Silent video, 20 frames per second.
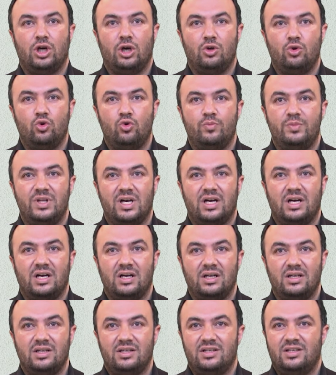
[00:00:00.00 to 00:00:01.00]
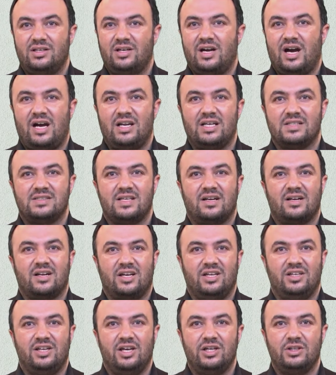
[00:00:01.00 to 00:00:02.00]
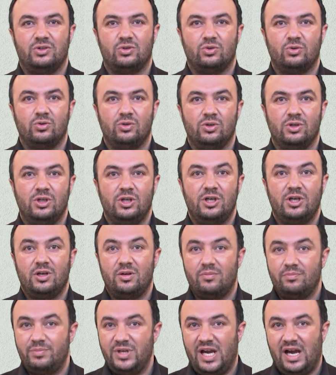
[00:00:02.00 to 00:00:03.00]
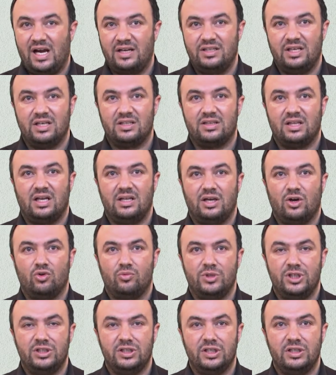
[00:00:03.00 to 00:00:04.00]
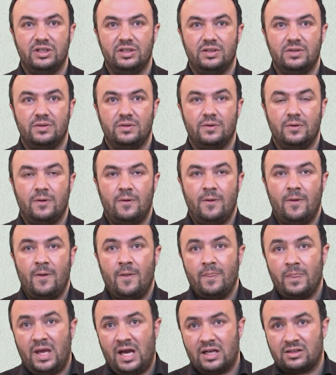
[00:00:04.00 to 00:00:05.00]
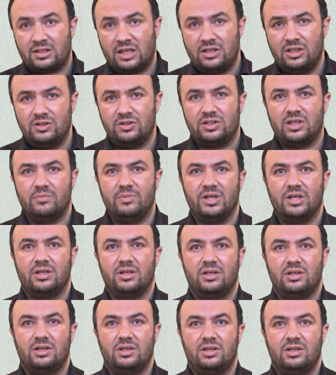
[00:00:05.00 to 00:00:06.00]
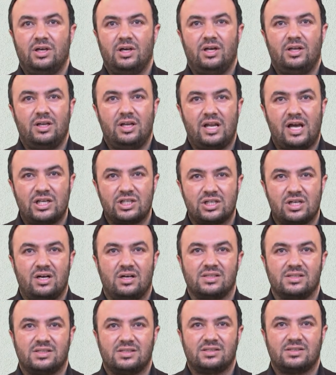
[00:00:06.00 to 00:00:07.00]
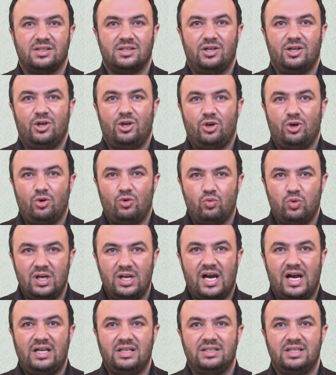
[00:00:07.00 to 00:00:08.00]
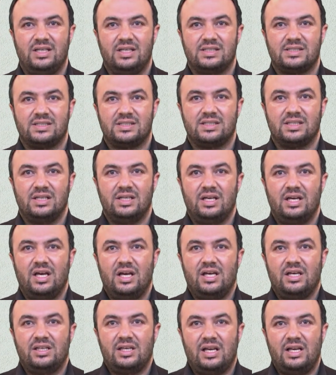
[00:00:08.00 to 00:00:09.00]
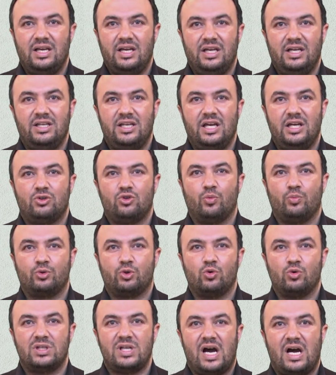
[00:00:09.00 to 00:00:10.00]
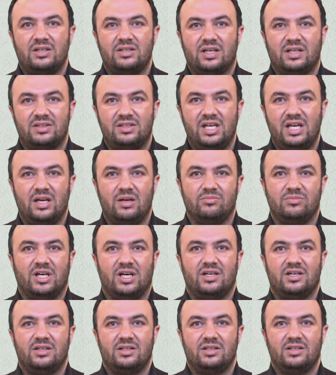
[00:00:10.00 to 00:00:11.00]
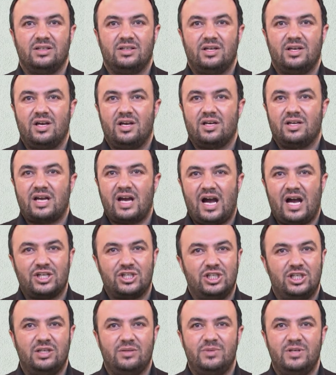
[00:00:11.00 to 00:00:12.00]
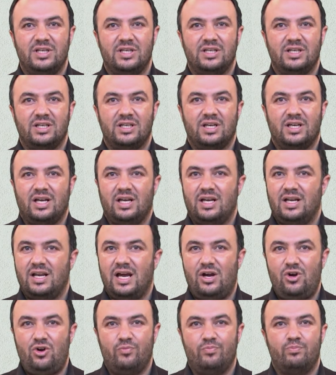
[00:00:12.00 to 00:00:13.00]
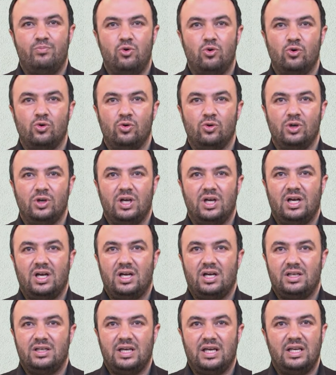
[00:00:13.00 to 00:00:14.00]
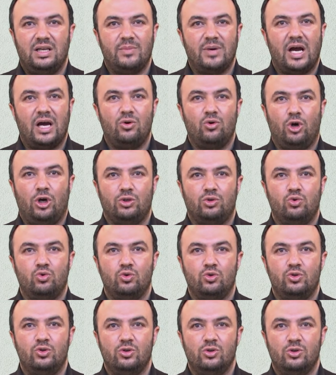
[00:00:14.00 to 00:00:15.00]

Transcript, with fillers: قلوبنا على سر عنايته بحياتنا اليومية حتى ننتبه للأشخاص والأحداث يلي عنايته بتوضعن قدامنا كعجيبة لحبه يلي ما له حدود